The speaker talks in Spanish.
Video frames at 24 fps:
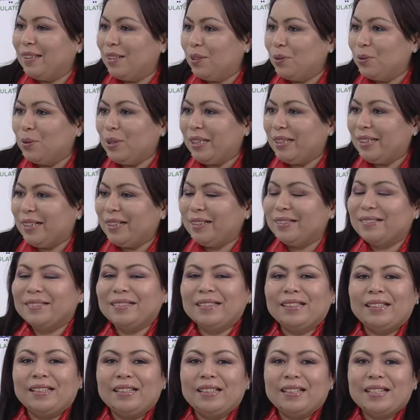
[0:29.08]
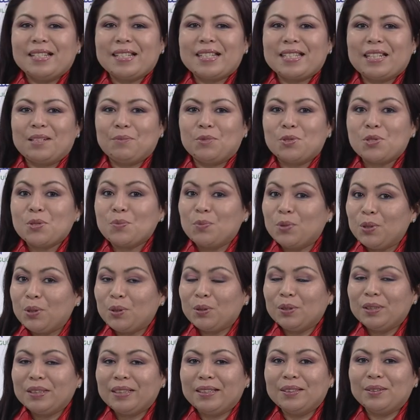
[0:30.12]
de UIT. Estamos muy
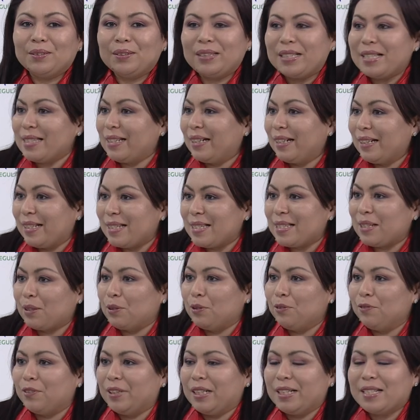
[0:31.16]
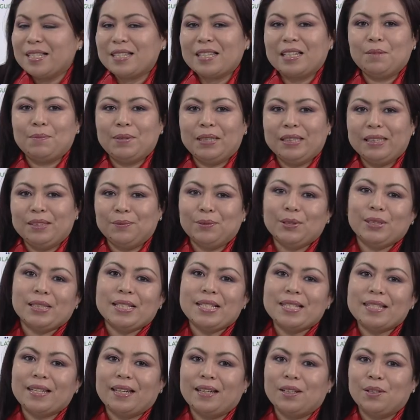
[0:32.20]
contentos de estar en esta conferencia de
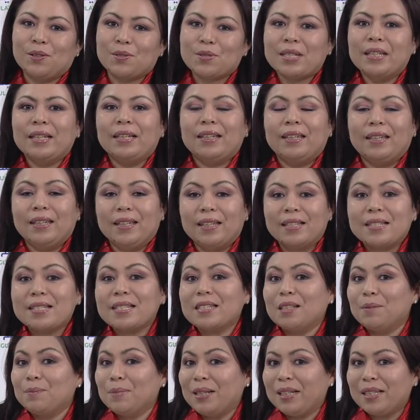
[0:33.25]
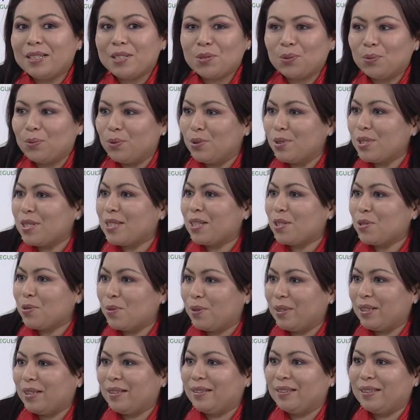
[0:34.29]
plenipotenciarios en esta majestuosa
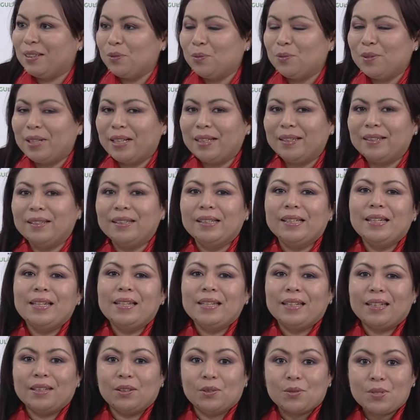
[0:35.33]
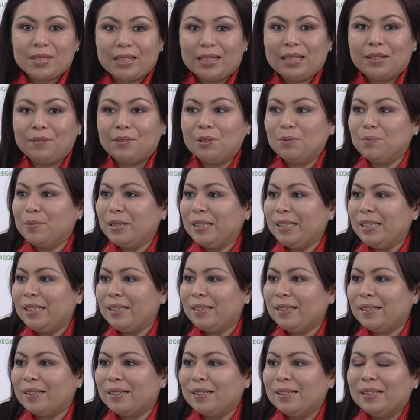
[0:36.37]
ciudad de Dubái, que nos da la
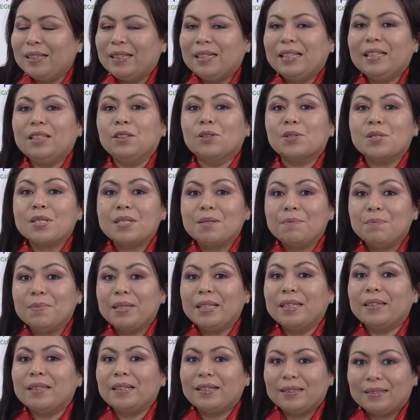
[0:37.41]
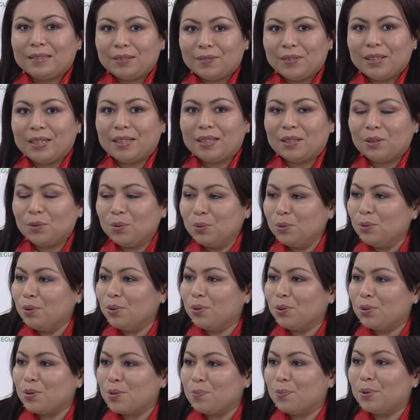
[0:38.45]
bienvenida y nos invita a trabajar
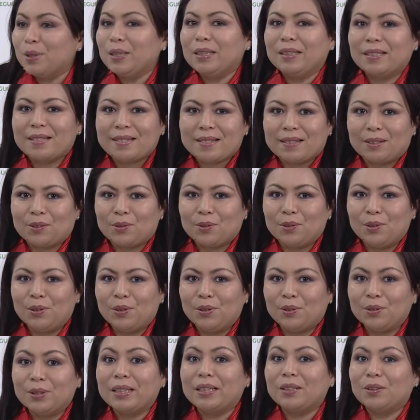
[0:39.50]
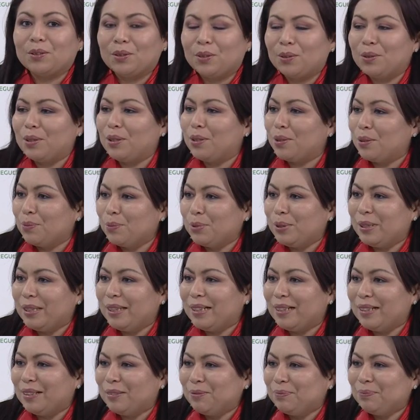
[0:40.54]
juntos por el desarrollo tecnológico
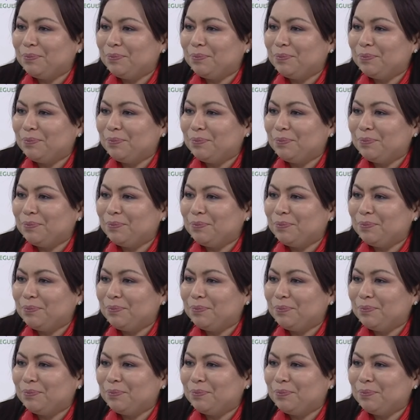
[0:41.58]
mundial.